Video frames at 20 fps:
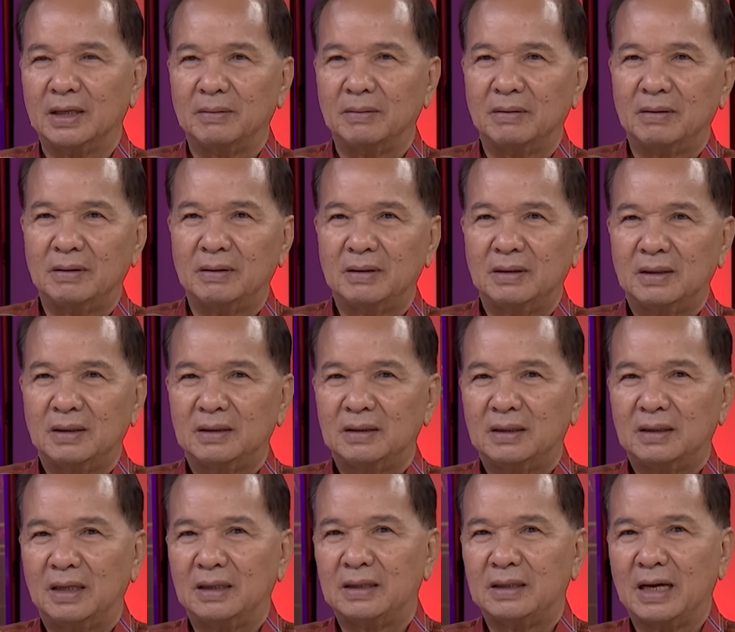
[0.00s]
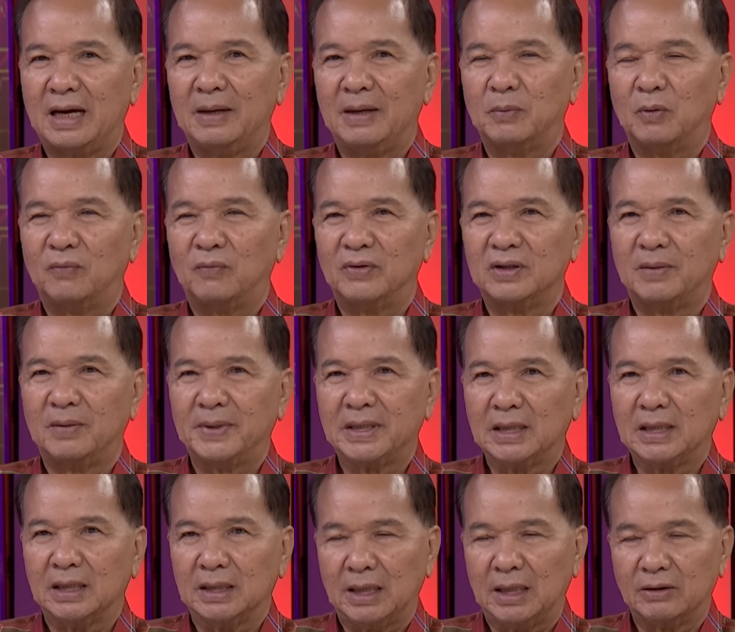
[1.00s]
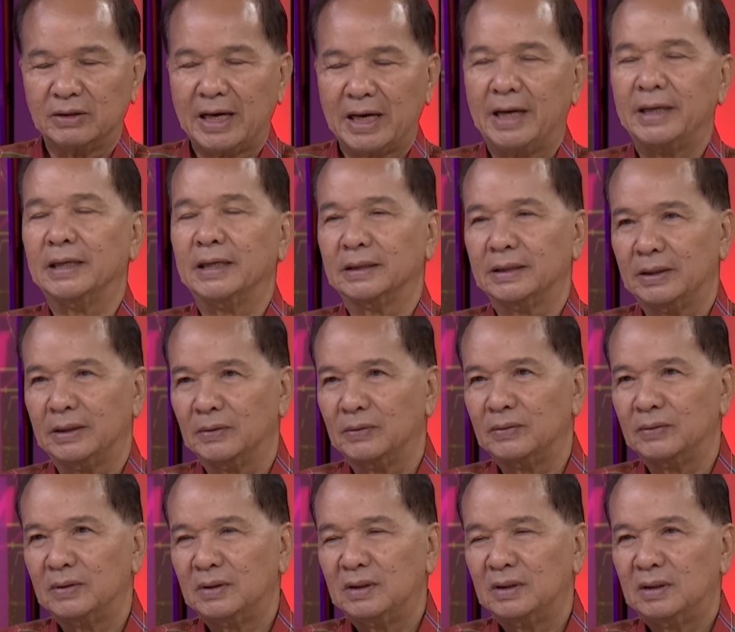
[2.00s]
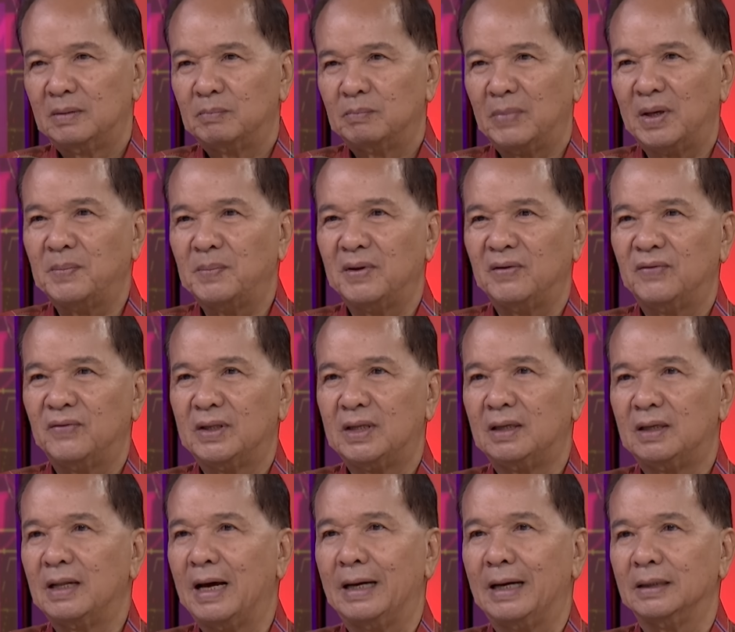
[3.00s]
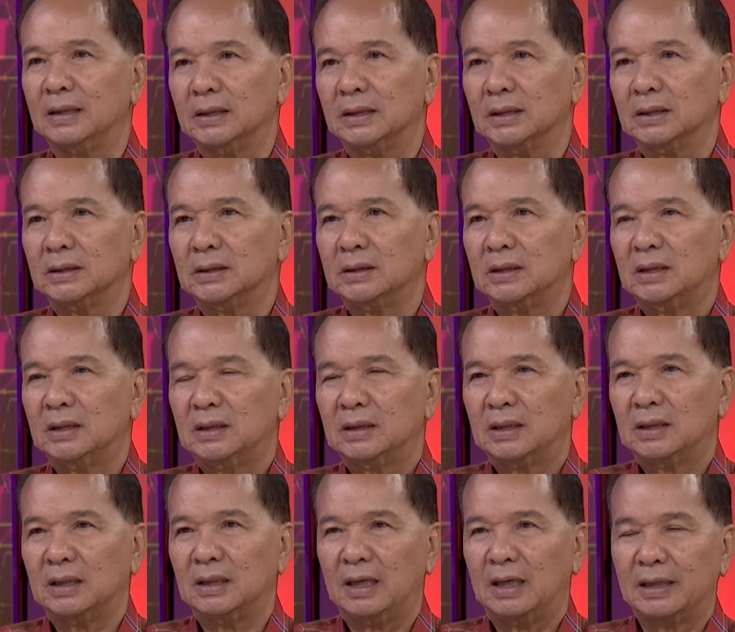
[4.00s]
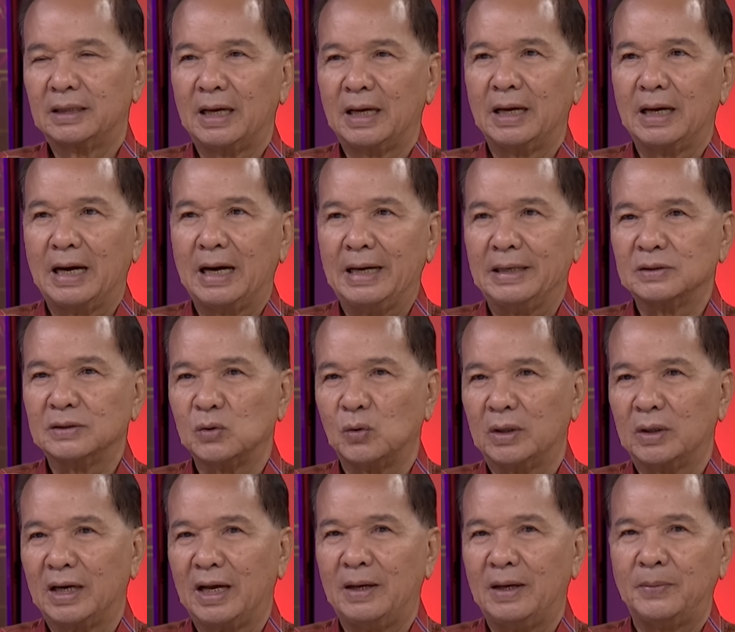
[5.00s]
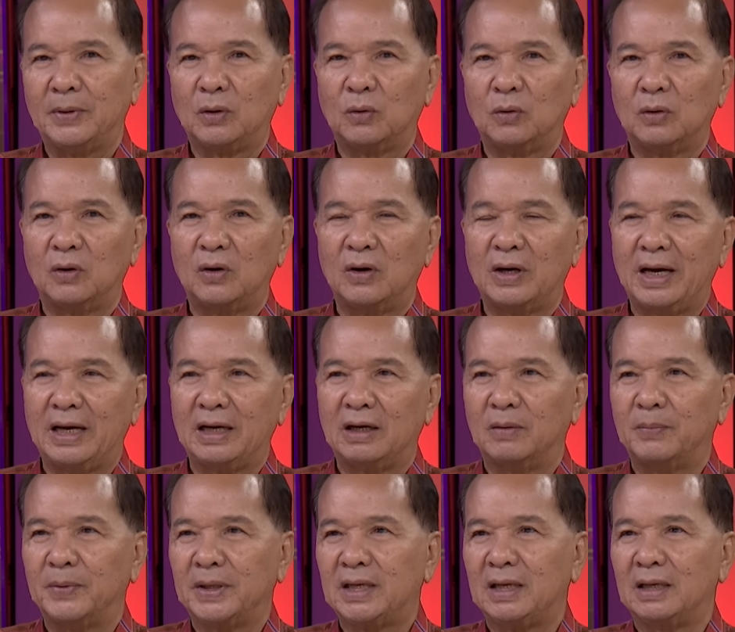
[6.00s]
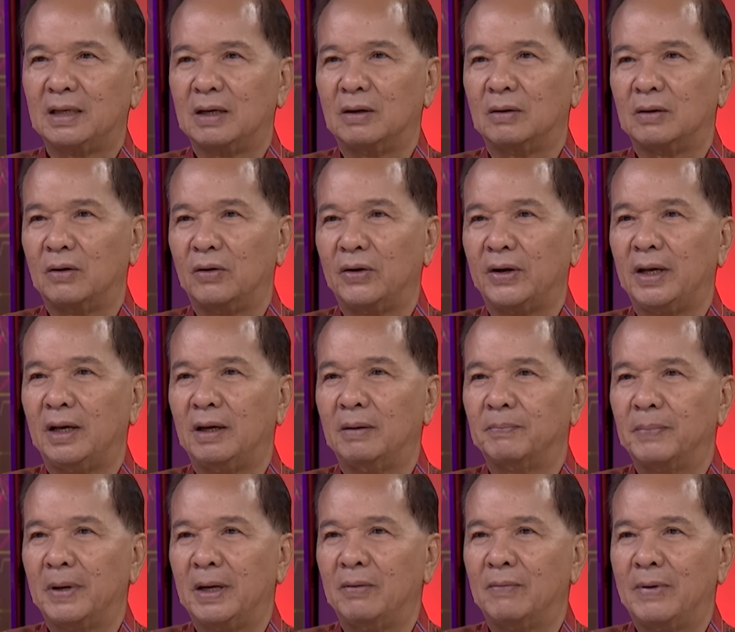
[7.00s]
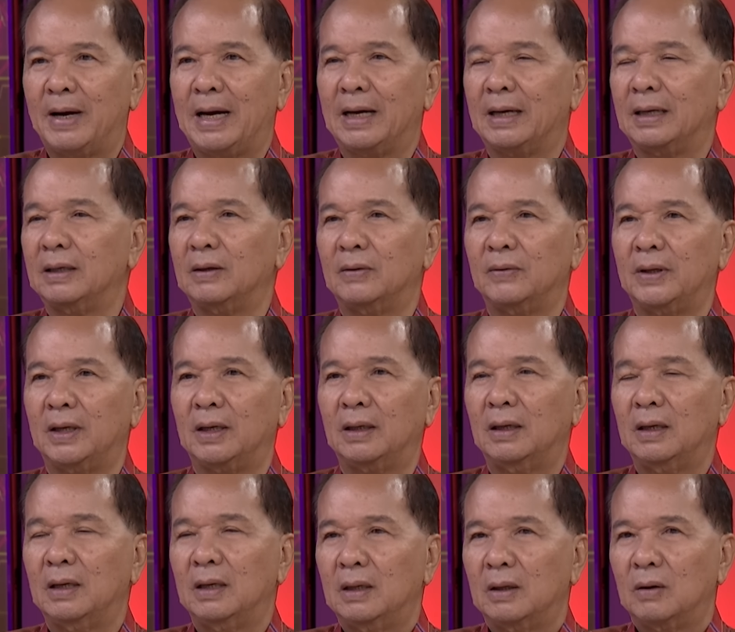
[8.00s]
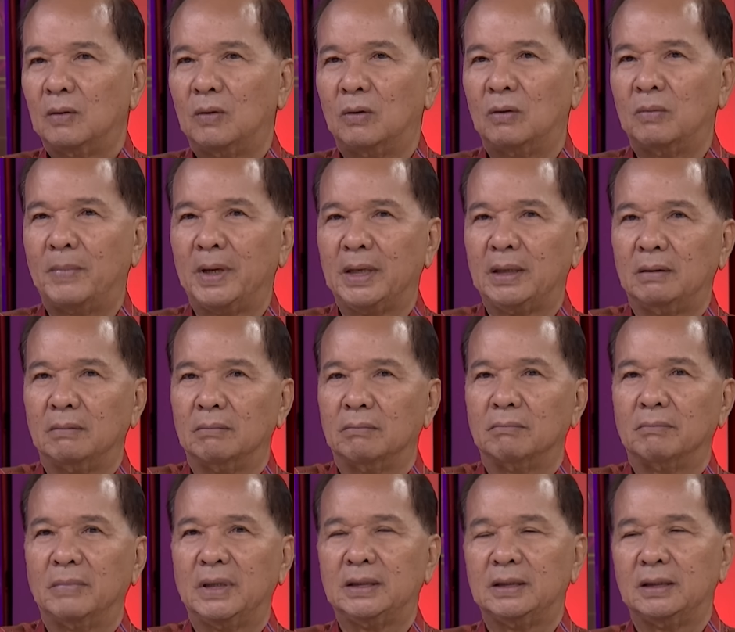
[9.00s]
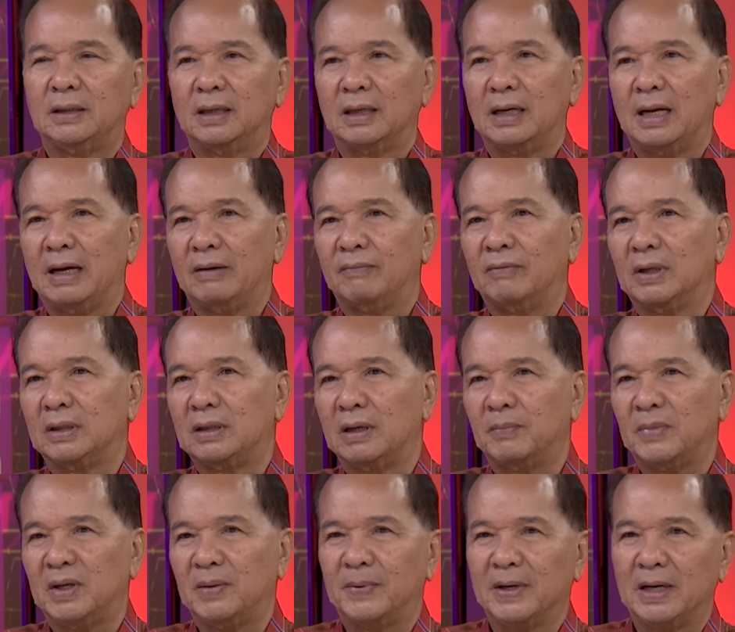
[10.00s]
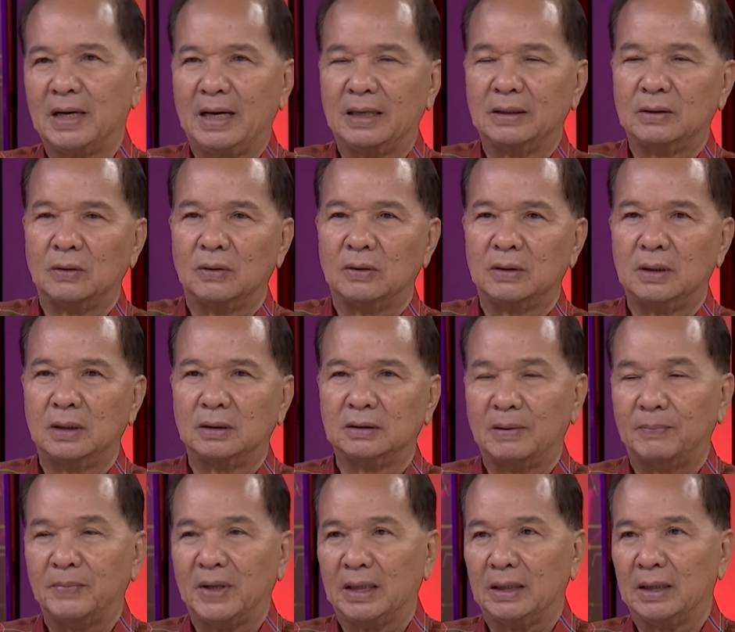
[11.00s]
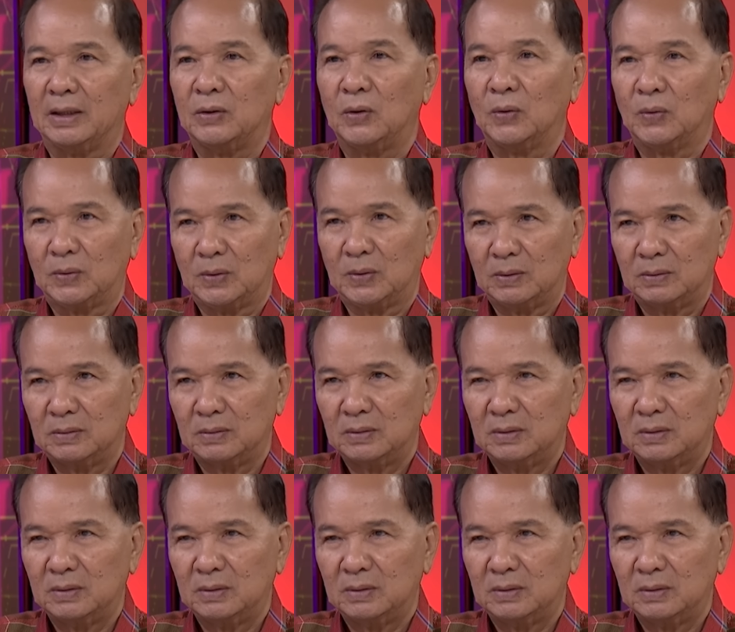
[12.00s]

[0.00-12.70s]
วเนี่ยในใจผมว่าถ้ามันเกิดแล้วแก้อย่างเดียวไม่มีวิธีทางอื่นเกิดแล้วแก้ไขส่วนใครเป็นคนของใครก็ไปคิดกันเอาเองไปว่ากันเอาเองคงไม่ถึงขนาดว่าจะมีปัญหาต่อเรื่องตำแหน่งนายก